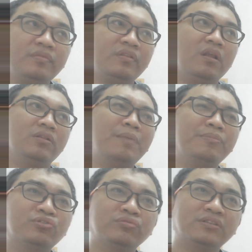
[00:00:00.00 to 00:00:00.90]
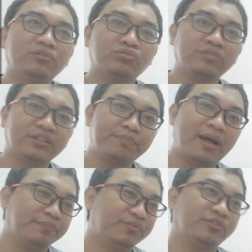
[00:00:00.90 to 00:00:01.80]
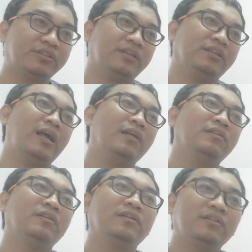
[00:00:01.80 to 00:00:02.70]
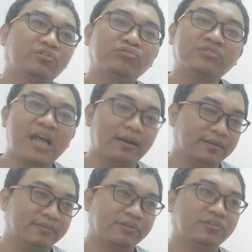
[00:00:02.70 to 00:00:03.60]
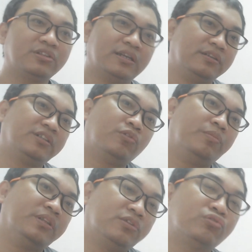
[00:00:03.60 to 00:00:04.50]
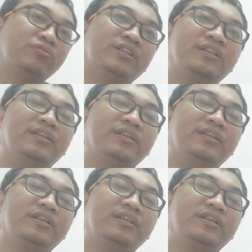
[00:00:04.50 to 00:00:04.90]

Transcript: 啊，他们出出生嘛，就等于啊出厂了，那就等于是我们的出生一